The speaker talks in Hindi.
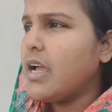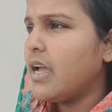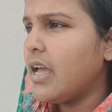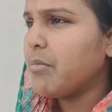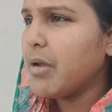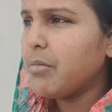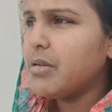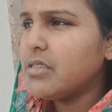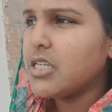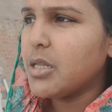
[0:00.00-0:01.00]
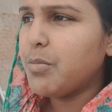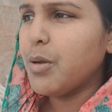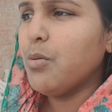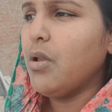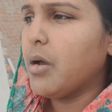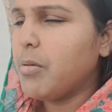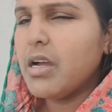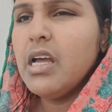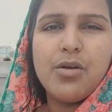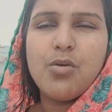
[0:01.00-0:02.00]
है खैर मैं अभी छत पे हूँ
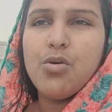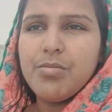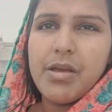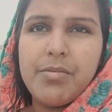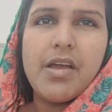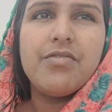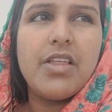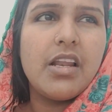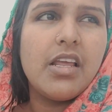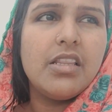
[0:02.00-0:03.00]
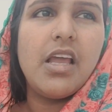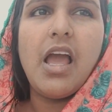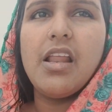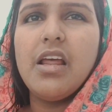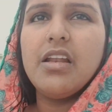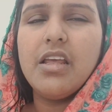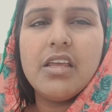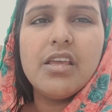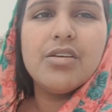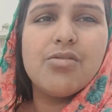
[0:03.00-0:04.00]
लगभग मैंने कोई भी अभी अफ्तार की तैयारियाँ
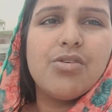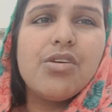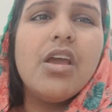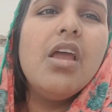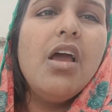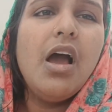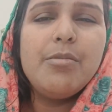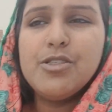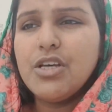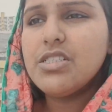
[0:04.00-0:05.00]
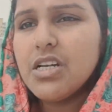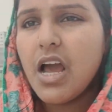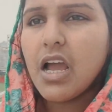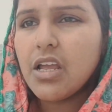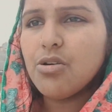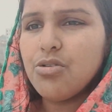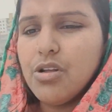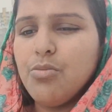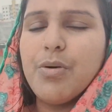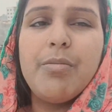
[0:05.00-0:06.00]
नहीं की क्योंकि अभी जस्ट नहा के
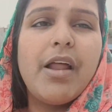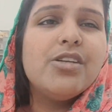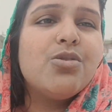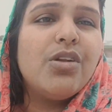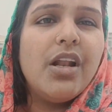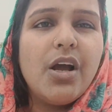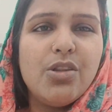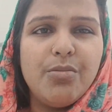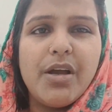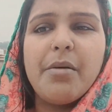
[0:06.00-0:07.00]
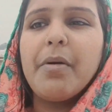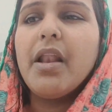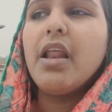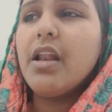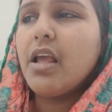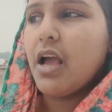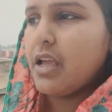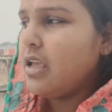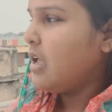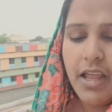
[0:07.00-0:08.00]
रोटी ऊपर बारिश होने लगा तो मैं कपड़े लेने आ
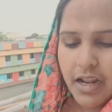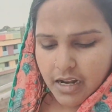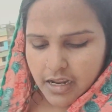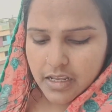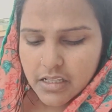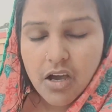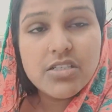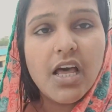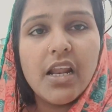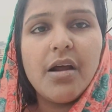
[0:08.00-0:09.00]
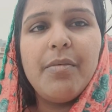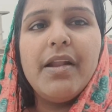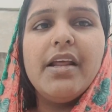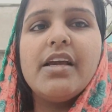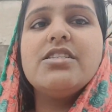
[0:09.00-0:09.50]
गई आयान आया था और सारे कपड़े ले